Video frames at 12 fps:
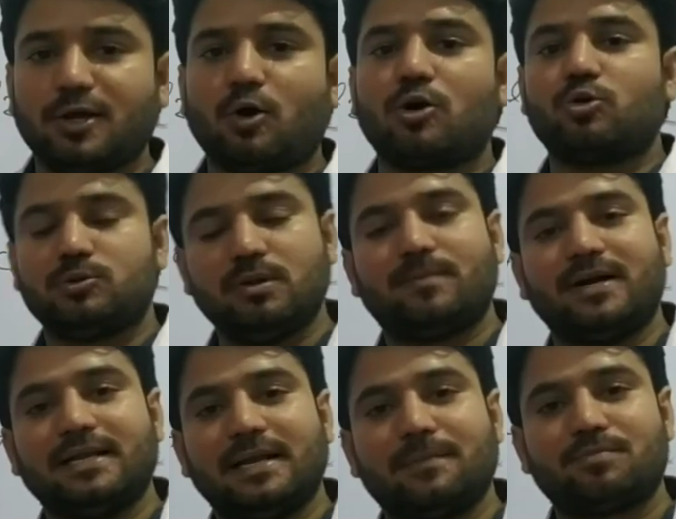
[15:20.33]
और खुद भी
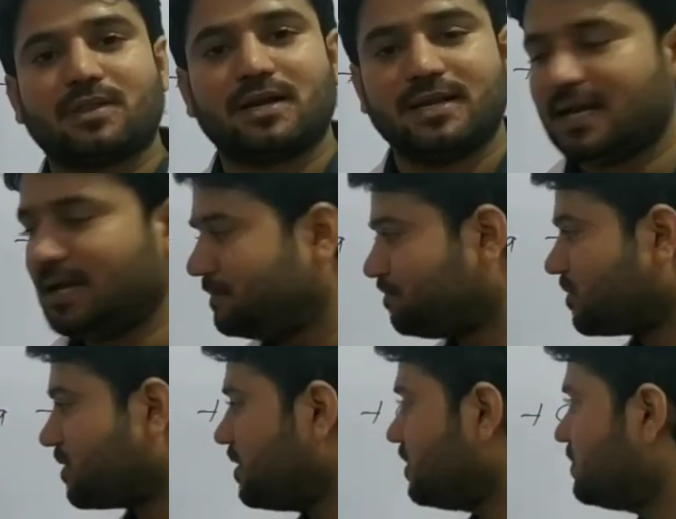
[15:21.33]
पढ़िए ठीक है
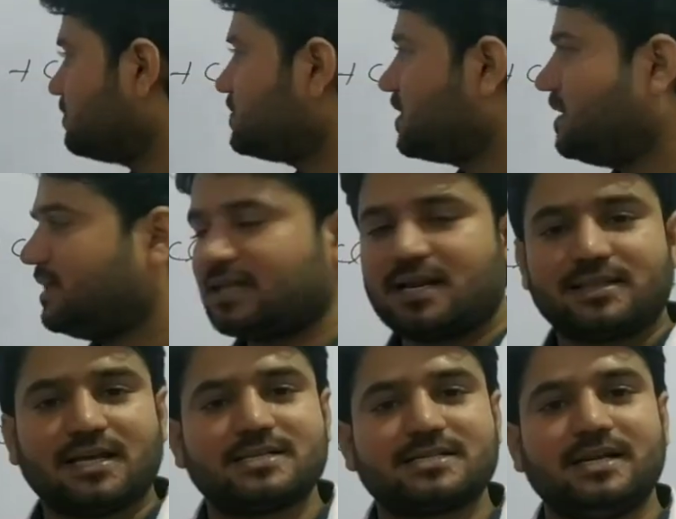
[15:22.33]
चलिए इतना
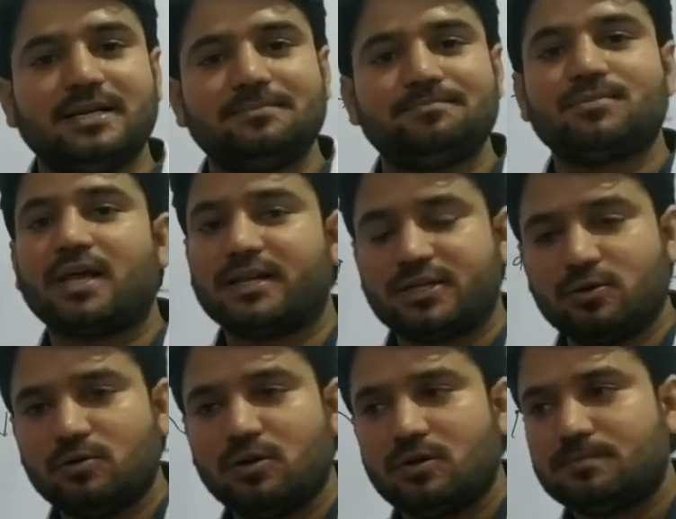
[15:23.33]
रखते हैं आज के लिए थैंक
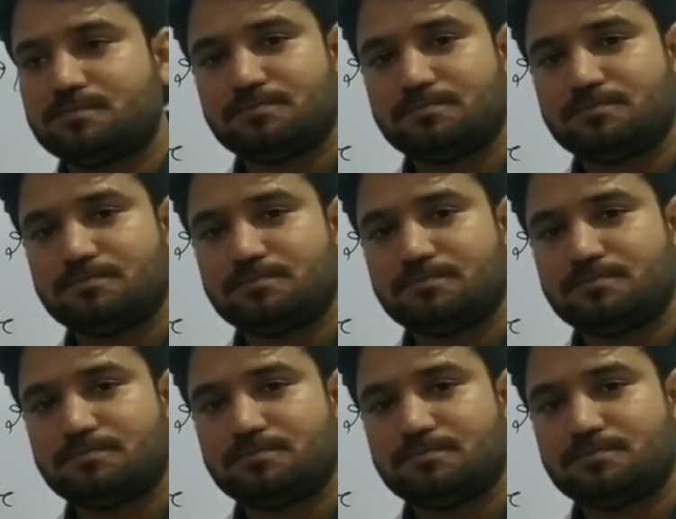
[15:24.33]
यू